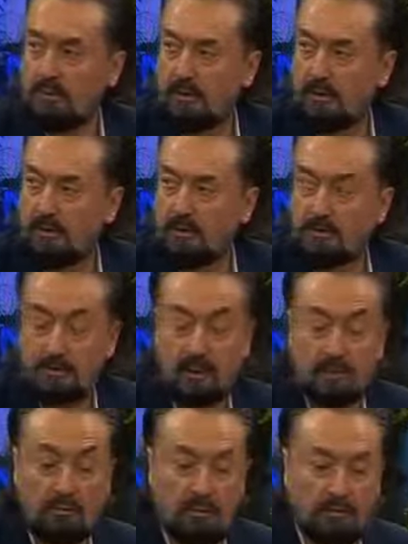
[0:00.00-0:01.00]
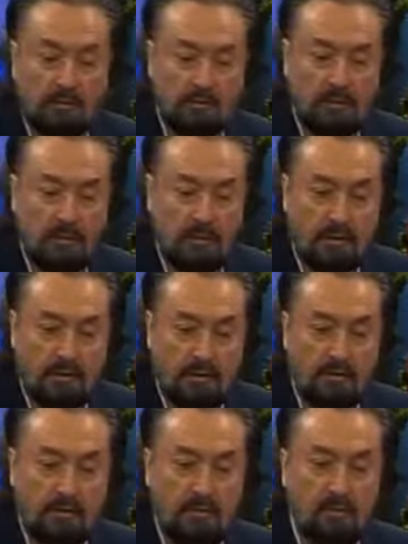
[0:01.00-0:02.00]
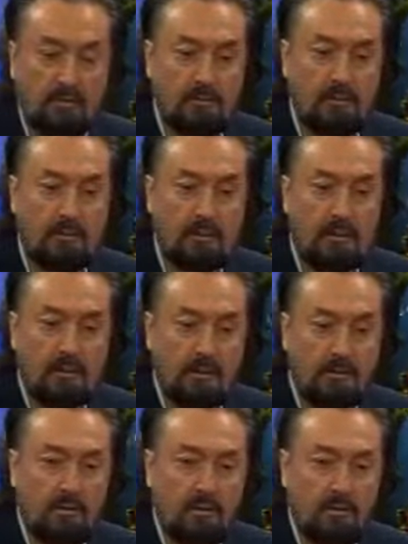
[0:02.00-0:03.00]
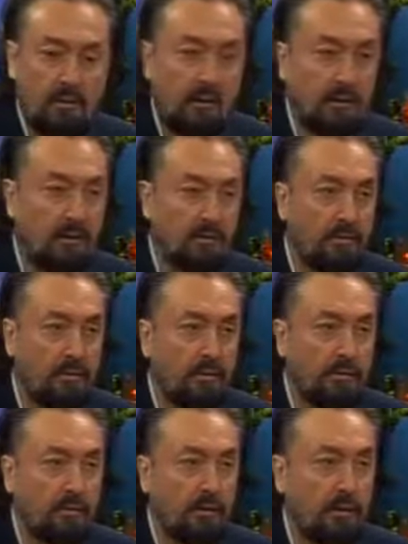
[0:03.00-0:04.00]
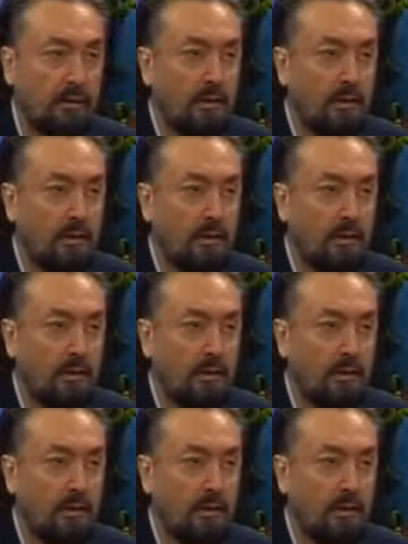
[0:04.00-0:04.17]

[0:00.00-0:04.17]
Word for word: Değil mi? İnşallah. Cenk topuzuyla yaklaşmıyoruz. Biz nurla yaklaşıyoruz.